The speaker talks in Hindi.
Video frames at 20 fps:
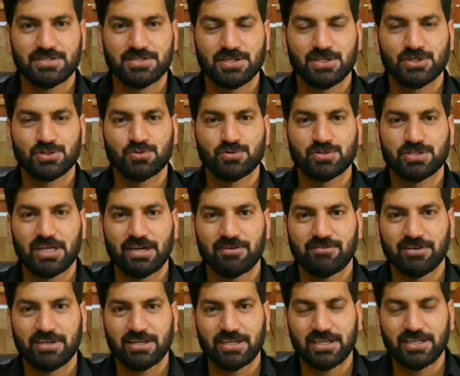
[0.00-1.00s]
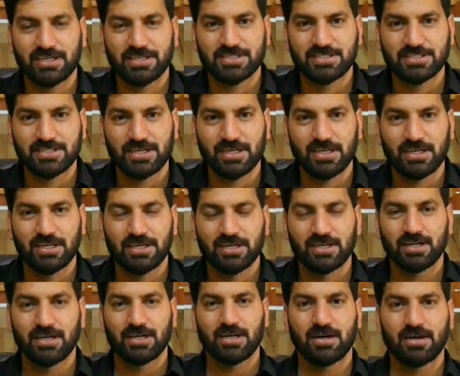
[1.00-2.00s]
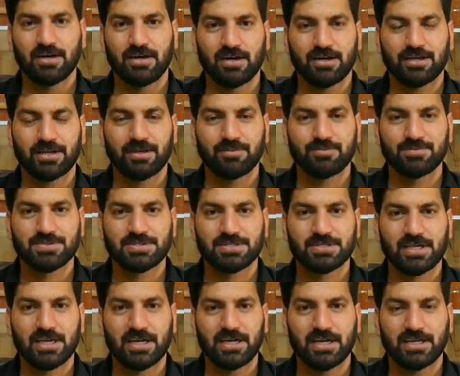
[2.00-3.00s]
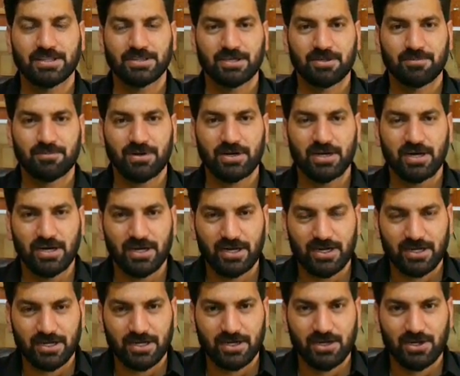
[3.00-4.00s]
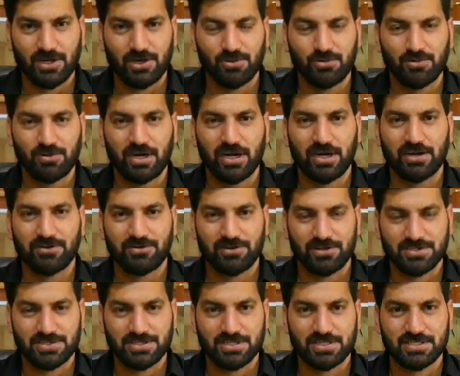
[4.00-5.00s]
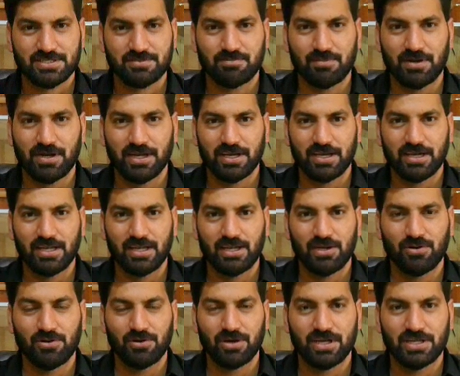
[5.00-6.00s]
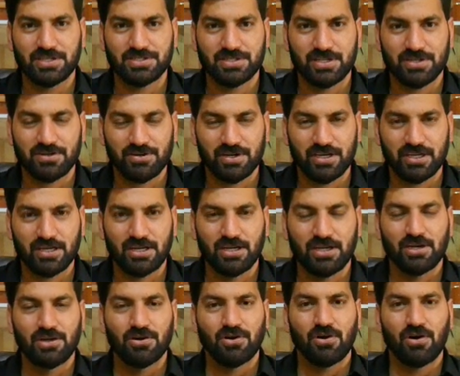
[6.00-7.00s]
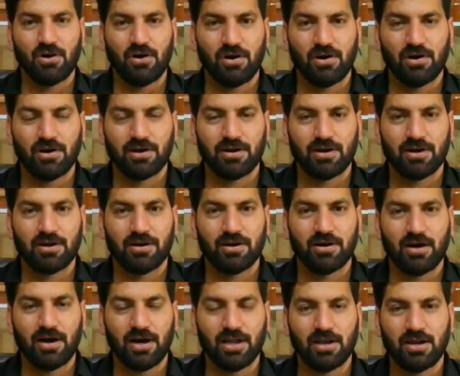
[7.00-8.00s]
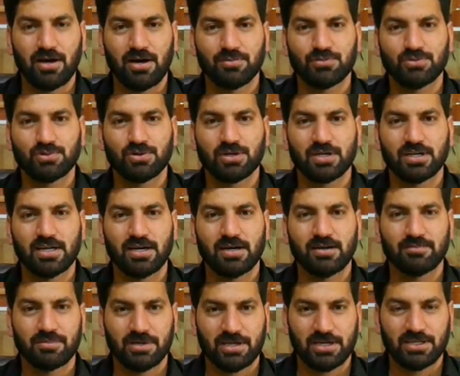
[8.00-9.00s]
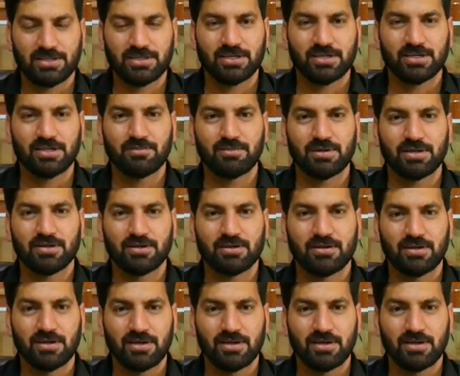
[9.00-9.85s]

सिक्स टू सेवन ईयर से किप्स के अंदर पढ़ा रहा हूँ एंट्रस्ट मेडिकल और इंजीनियरिंग और अल्हम्दुलिल्लाह मेरे तकरीबन